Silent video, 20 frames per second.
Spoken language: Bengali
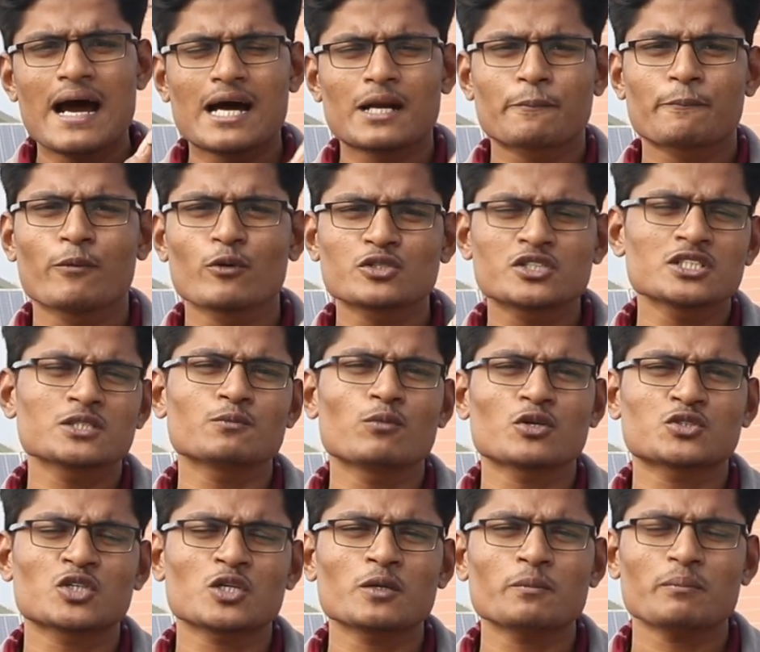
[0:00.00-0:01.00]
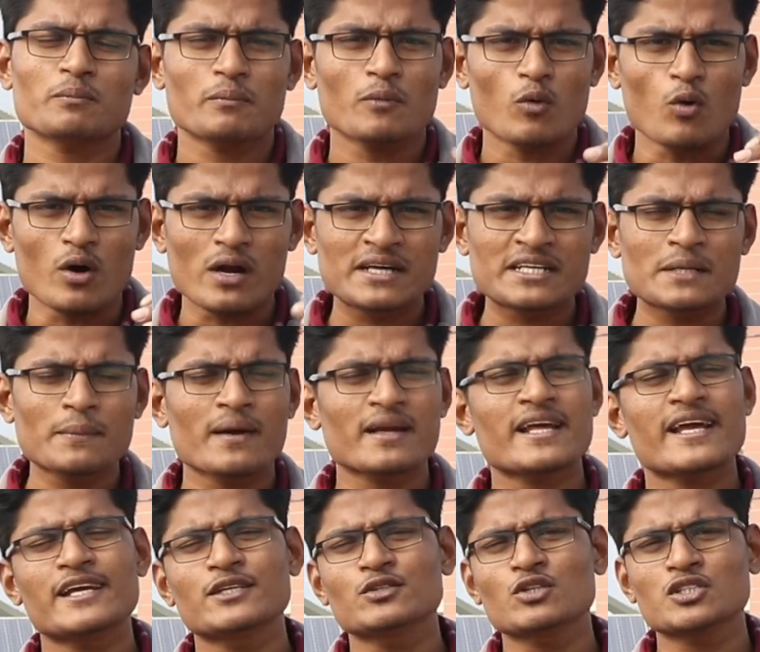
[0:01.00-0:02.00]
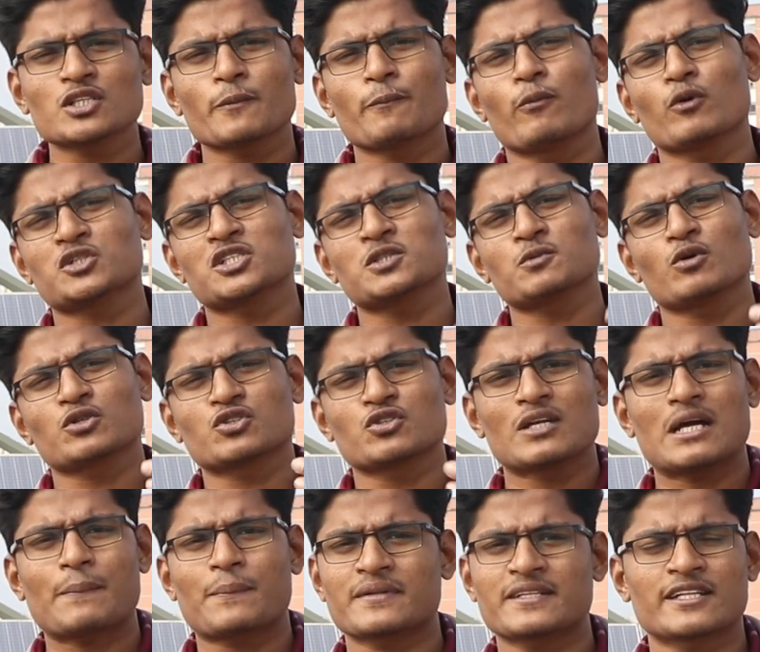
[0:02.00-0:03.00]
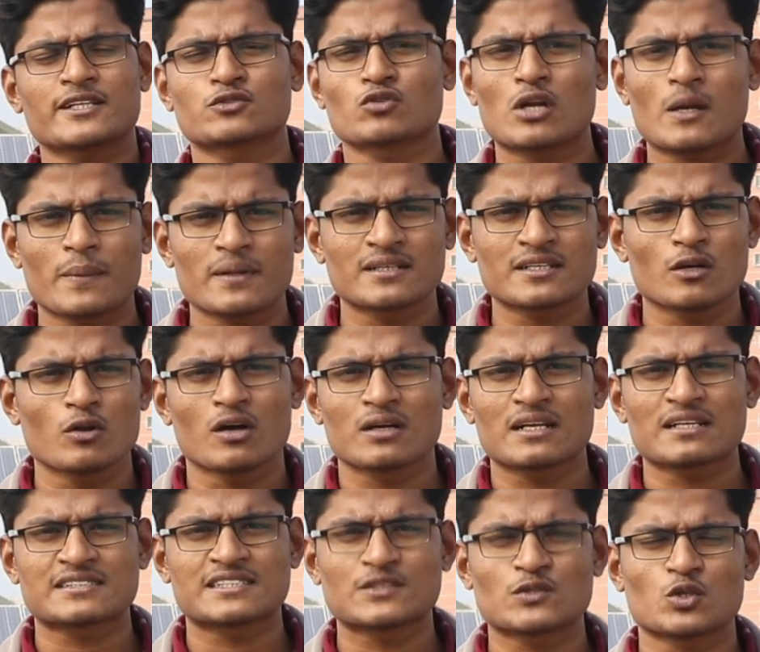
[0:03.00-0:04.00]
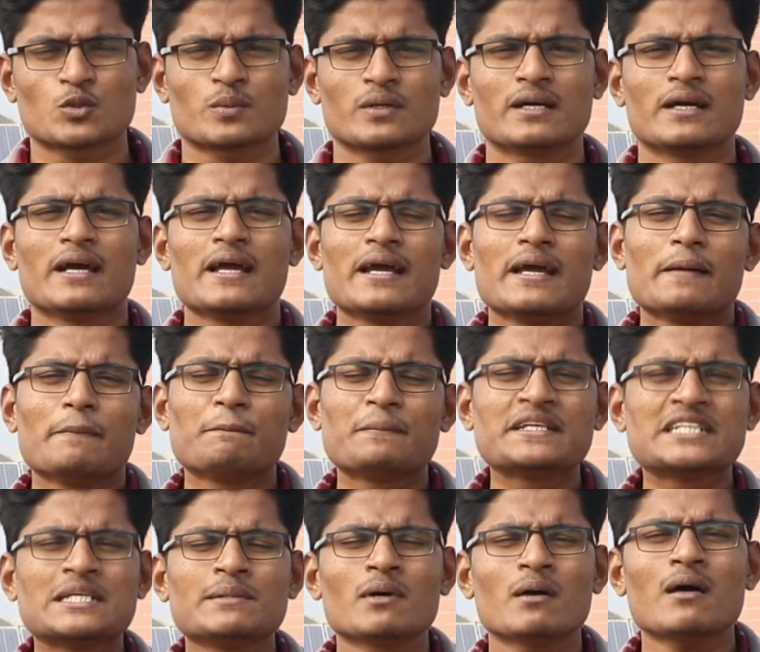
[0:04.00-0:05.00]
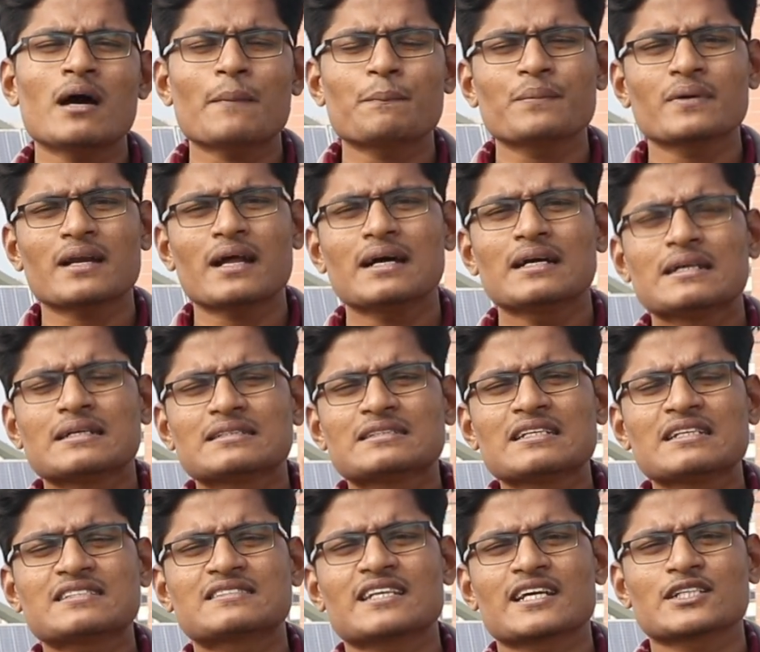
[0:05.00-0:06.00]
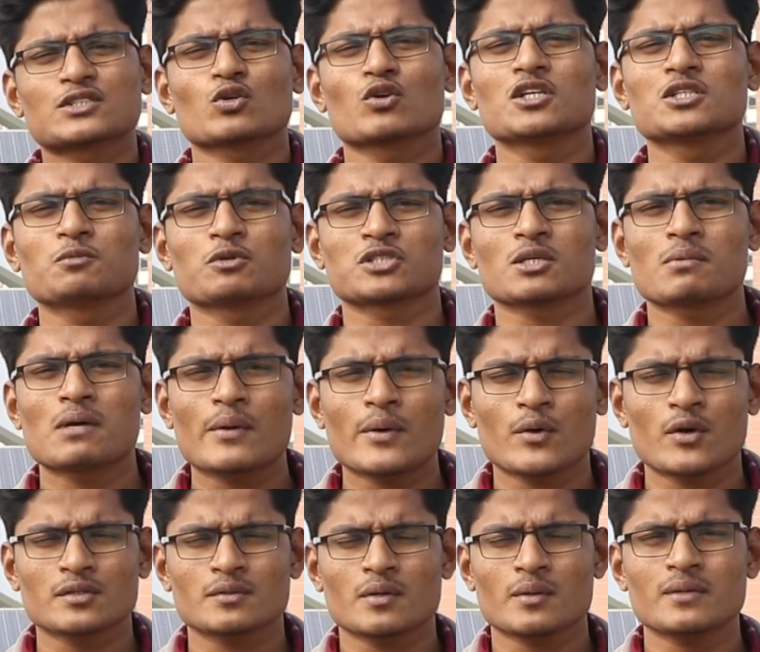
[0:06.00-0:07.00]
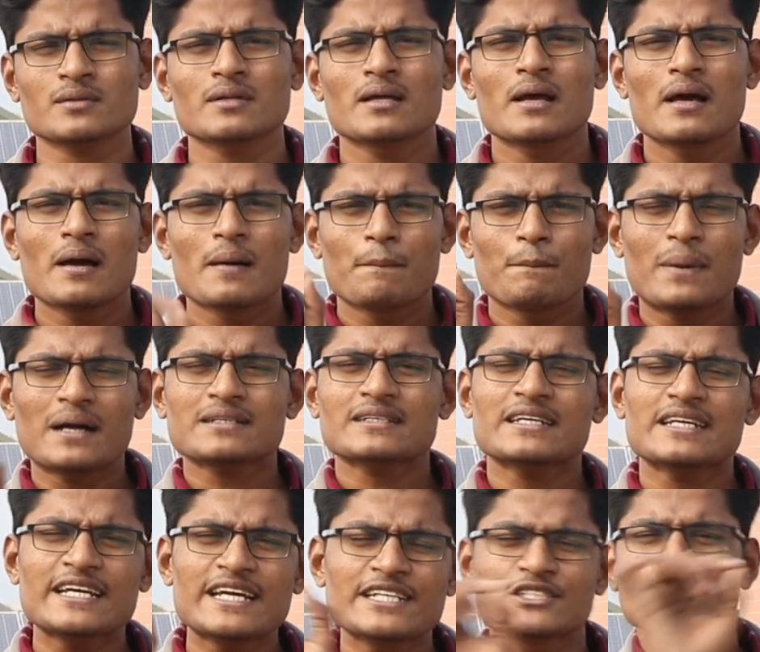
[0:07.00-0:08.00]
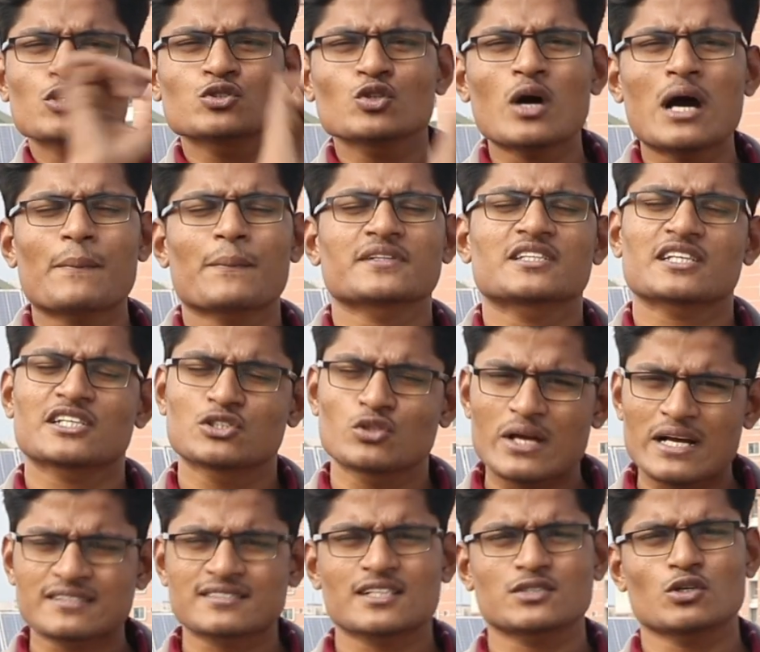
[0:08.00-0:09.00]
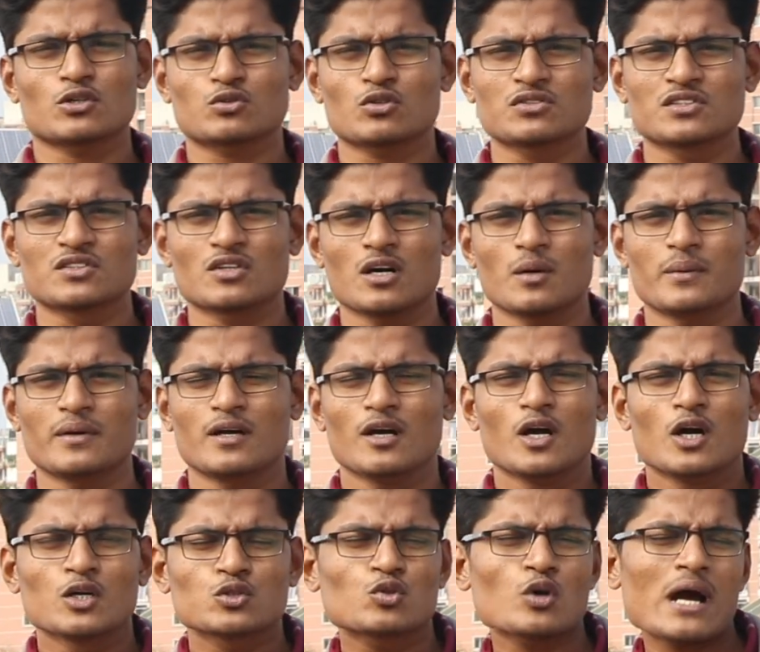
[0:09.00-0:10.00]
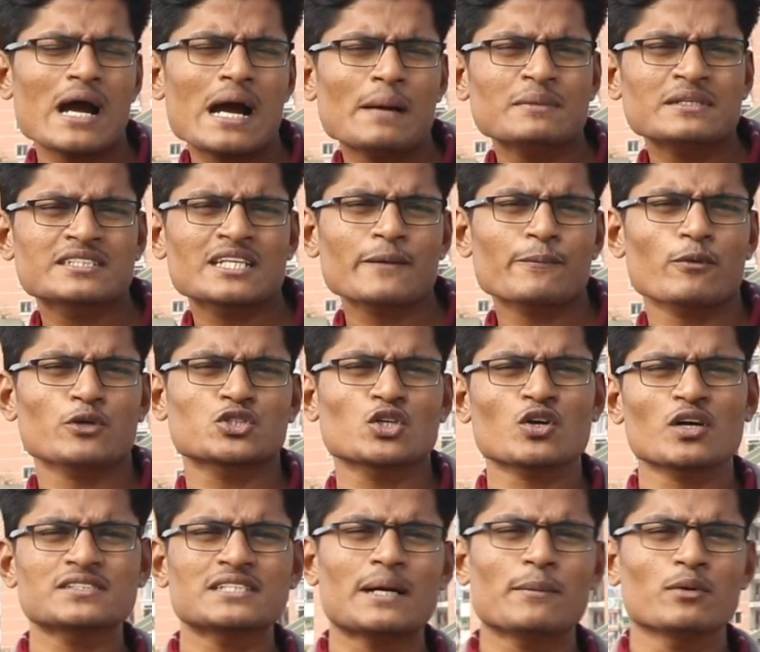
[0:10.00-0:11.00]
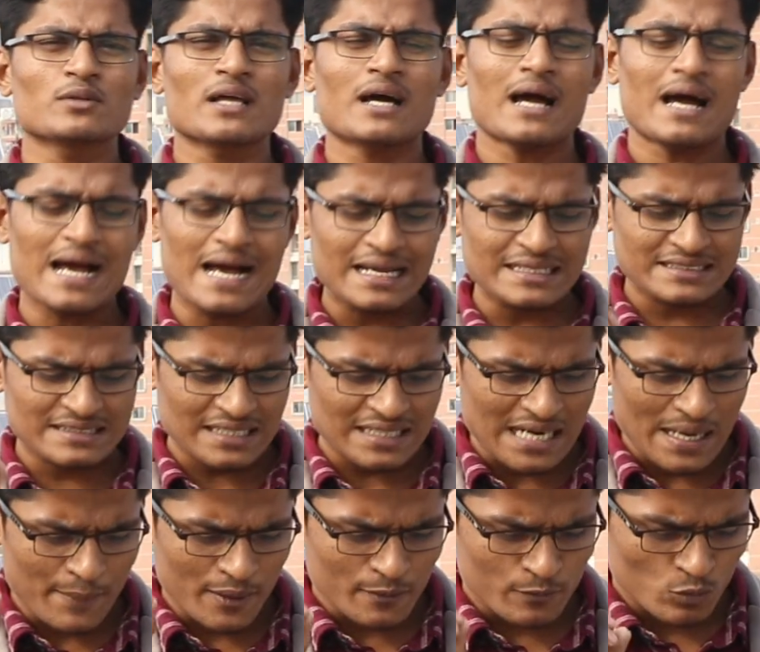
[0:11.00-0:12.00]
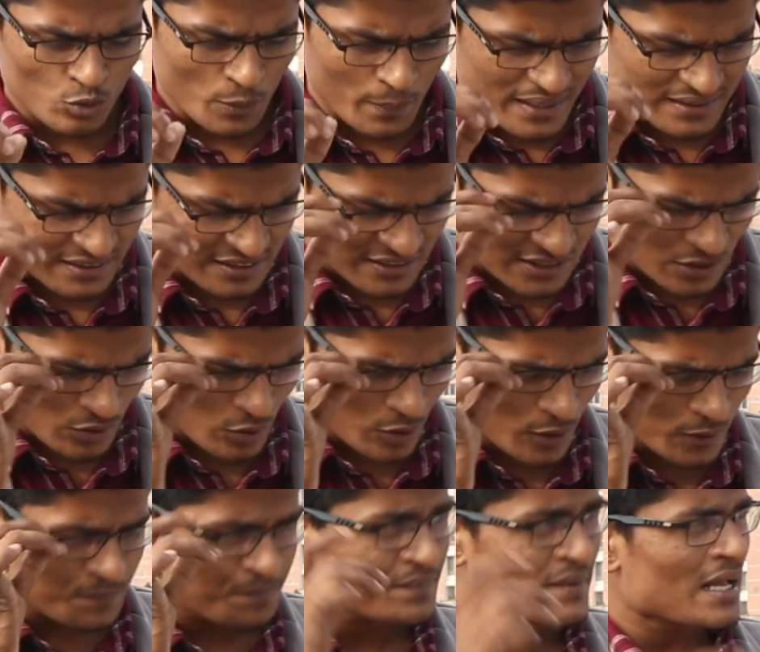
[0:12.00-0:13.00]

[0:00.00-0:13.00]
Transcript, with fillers: আর পঁচিশ বছর ওয়ারেন্টি মানে এই নয় যে পঁচিশ বছরে আপনাদের সোলার প্যানেলটা লং লাস্টিং করবে মিনিমাম আপনারা তিরিশ থেকে চল্লিশ বছর ব্যবহার করতে পারেন বাট এই জন্য আপনাদের কিছু এক্সট্রা যত্ন নিতে হবে তো আমি সেই প্রসঙ্গে যাব না আজকের আমার মূল মেসেজটি হলো